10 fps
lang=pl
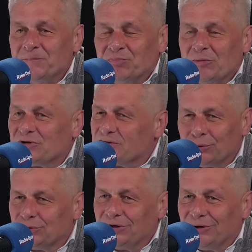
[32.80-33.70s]
przez
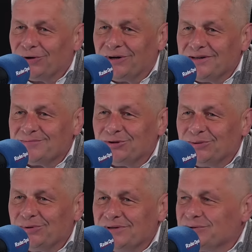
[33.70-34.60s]
krótki okres, bo to
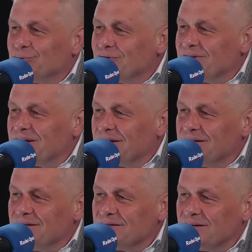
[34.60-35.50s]
była skrócona
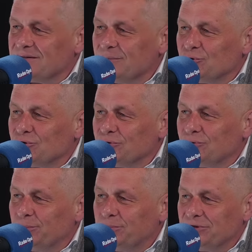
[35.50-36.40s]
kadencja samorządu,
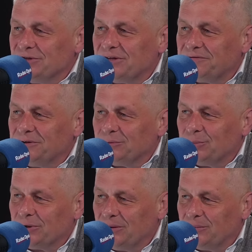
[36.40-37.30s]
bo później trafiłem do
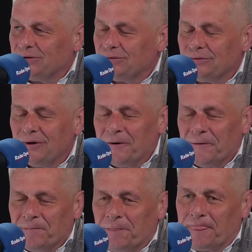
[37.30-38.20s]
parlamentu.
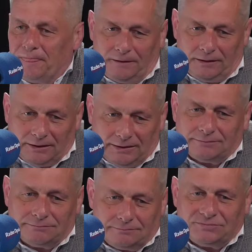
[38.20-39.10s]
No ale
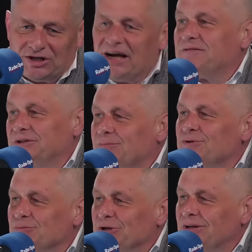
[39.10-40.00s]
ciekawie to
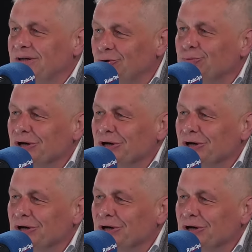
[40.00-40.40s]
brzmi i dumnie